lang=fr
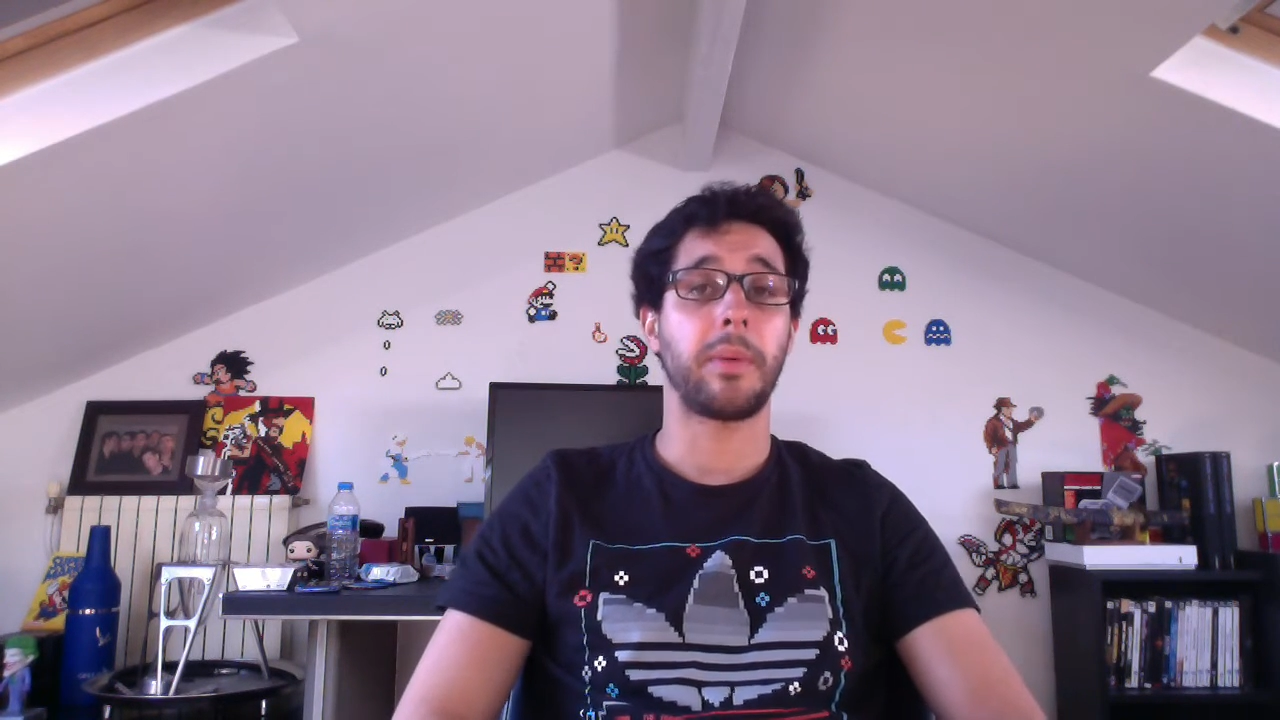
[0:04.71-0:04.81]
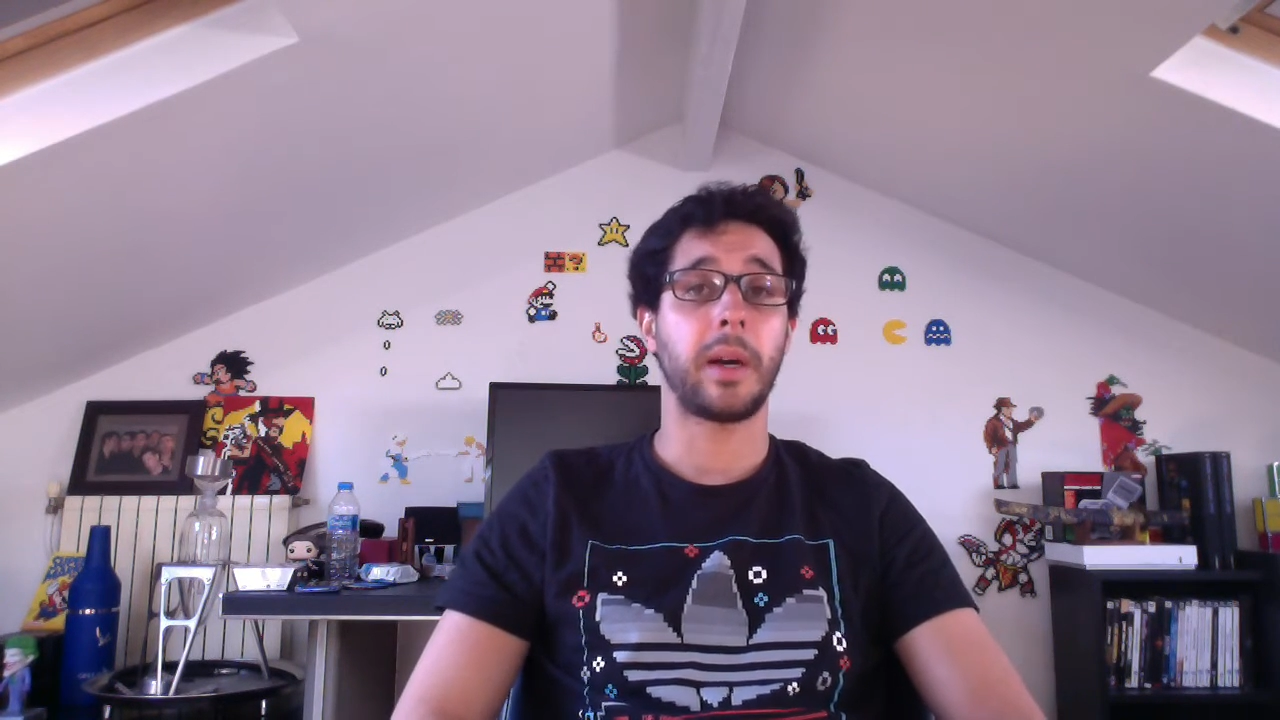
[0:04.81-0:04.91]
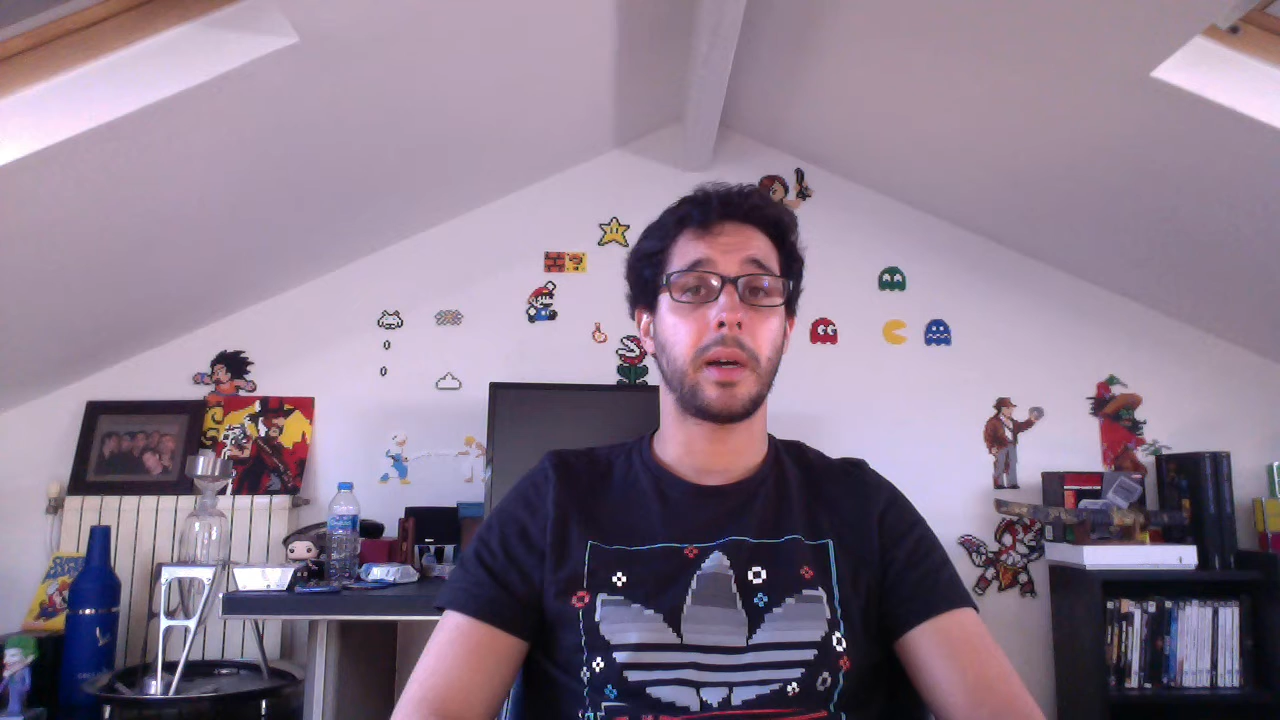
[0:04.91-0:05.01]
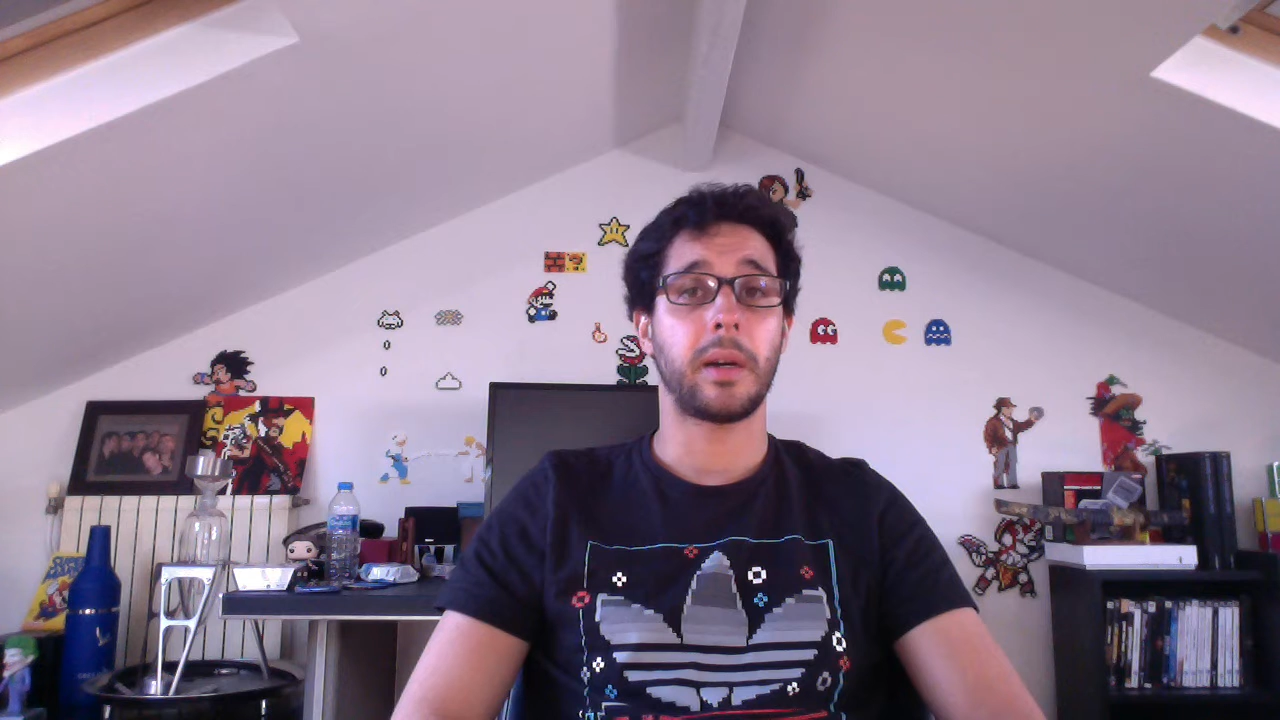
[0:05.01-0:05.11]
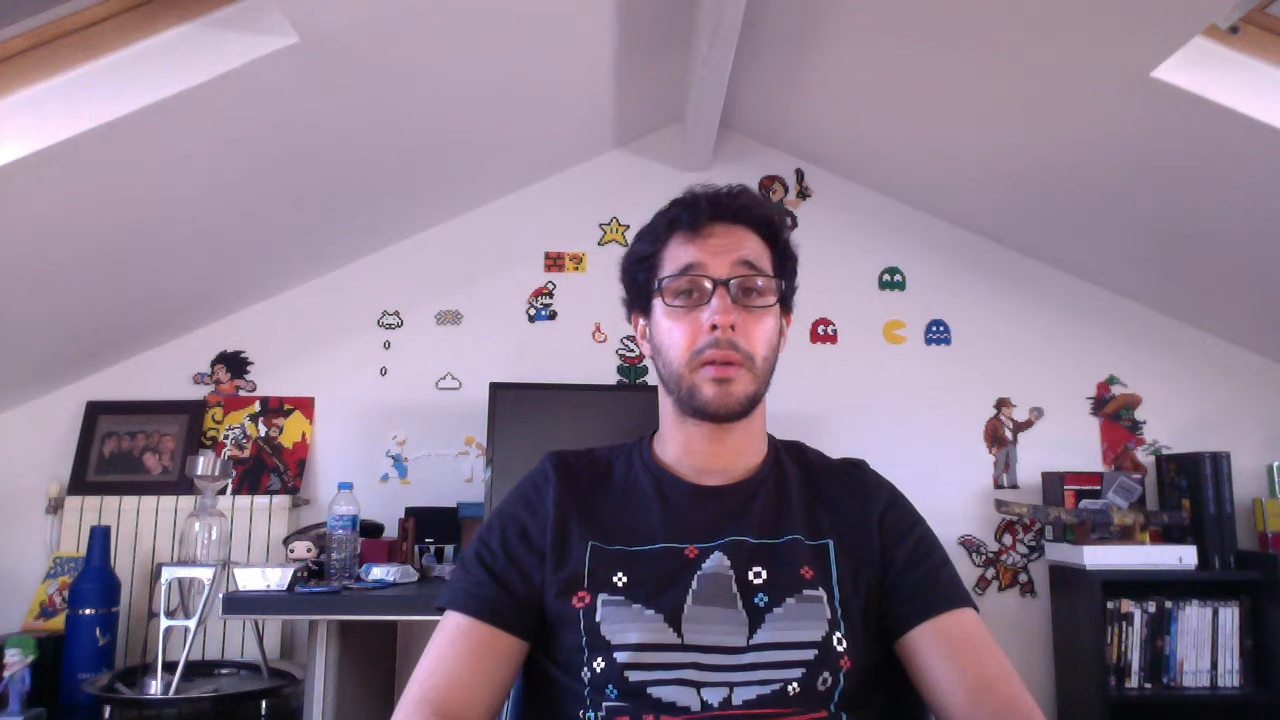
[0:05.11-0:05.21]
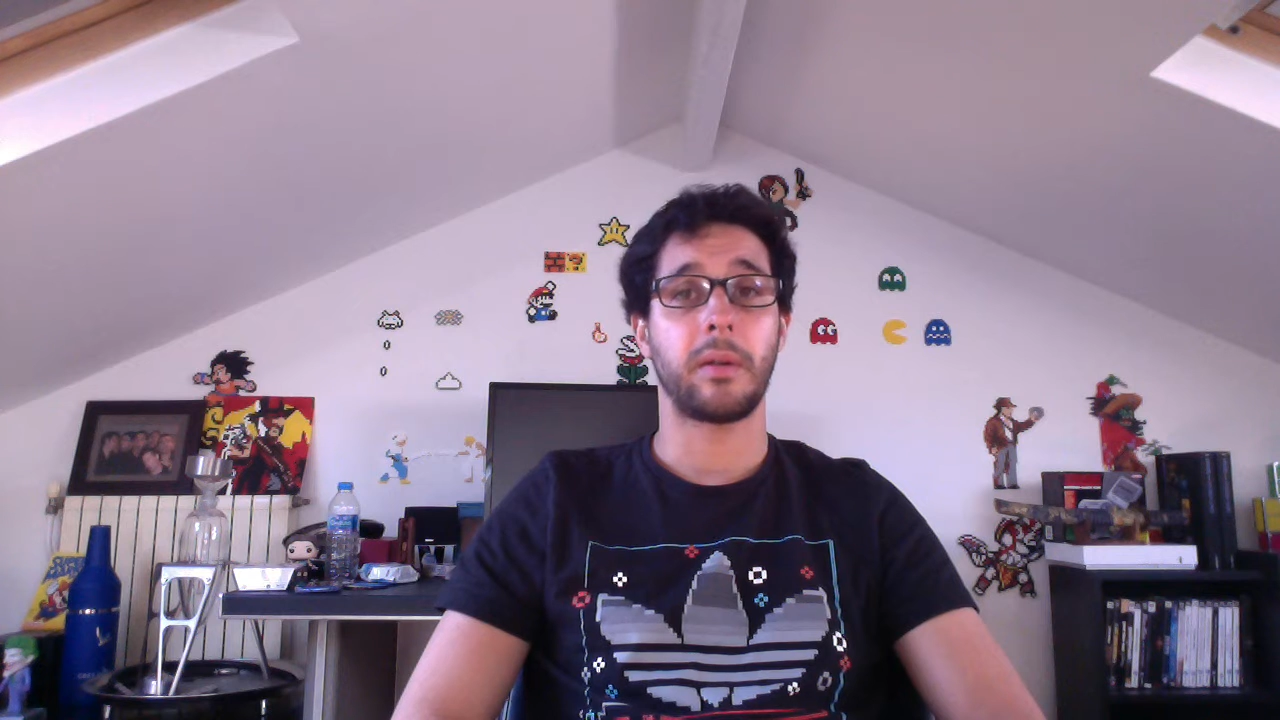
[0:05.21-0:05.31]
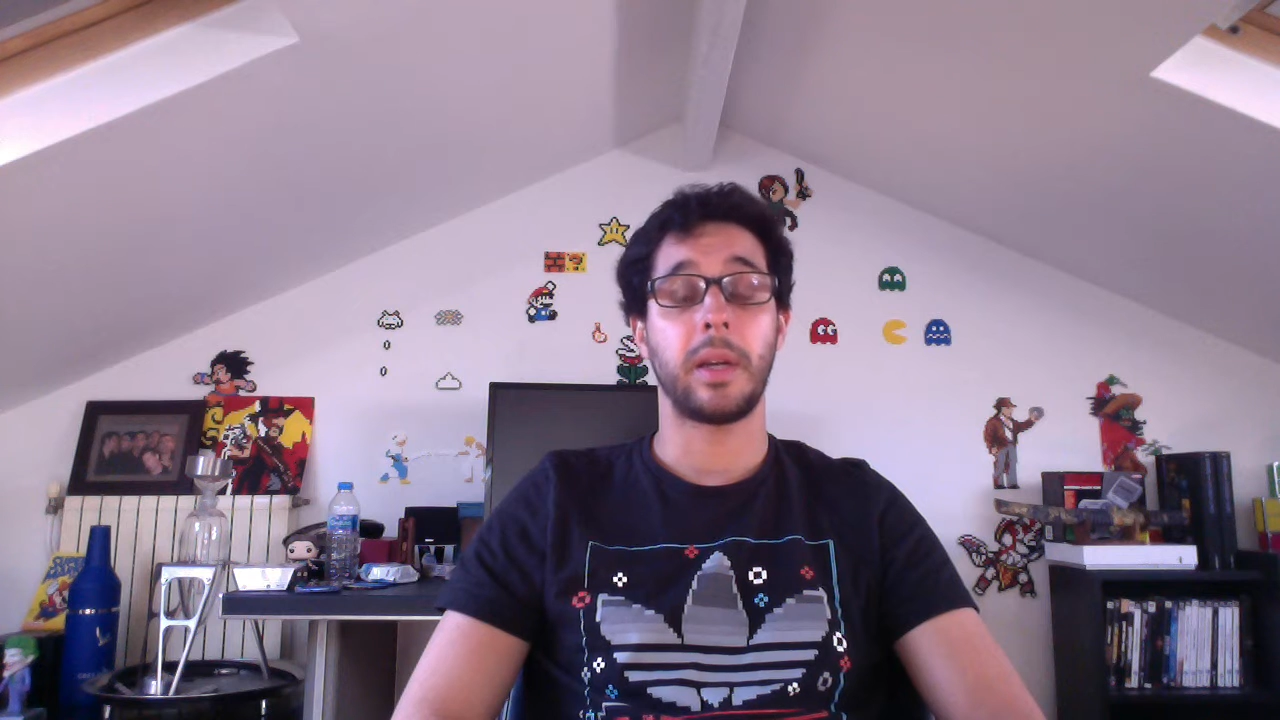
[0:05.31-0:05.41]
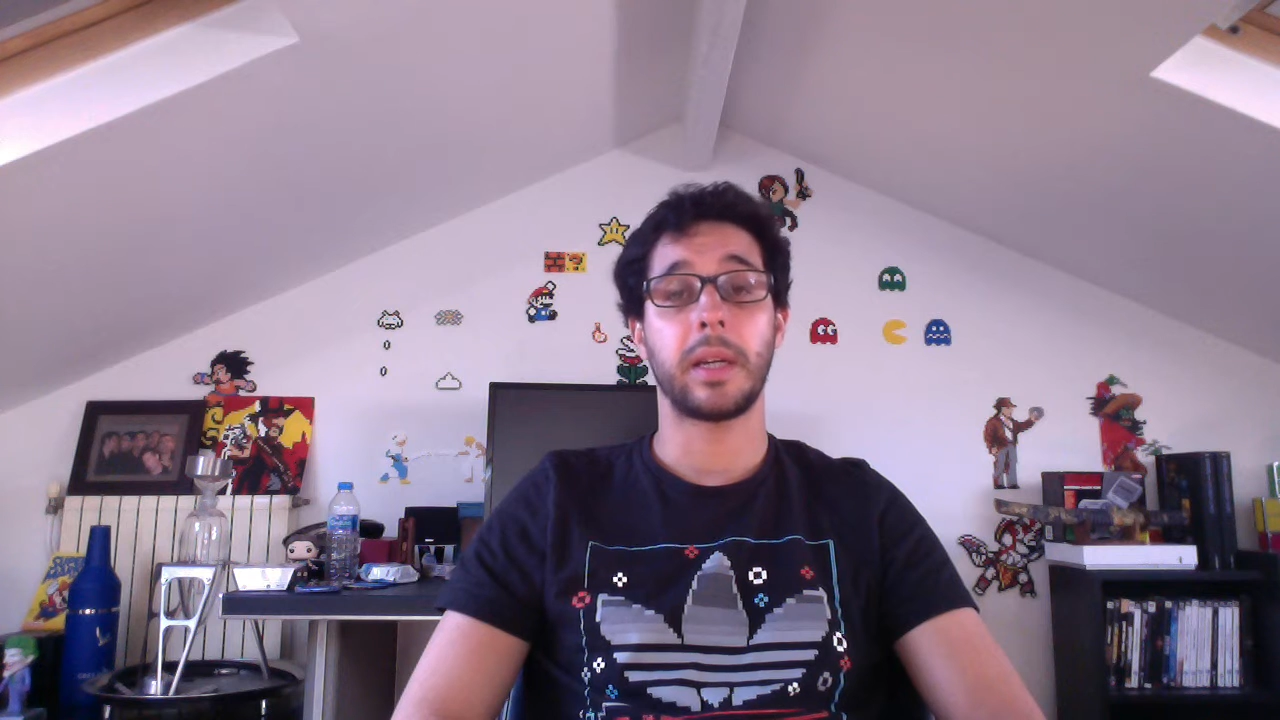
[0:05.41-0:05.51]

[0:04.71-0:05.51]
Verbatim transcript: par euh,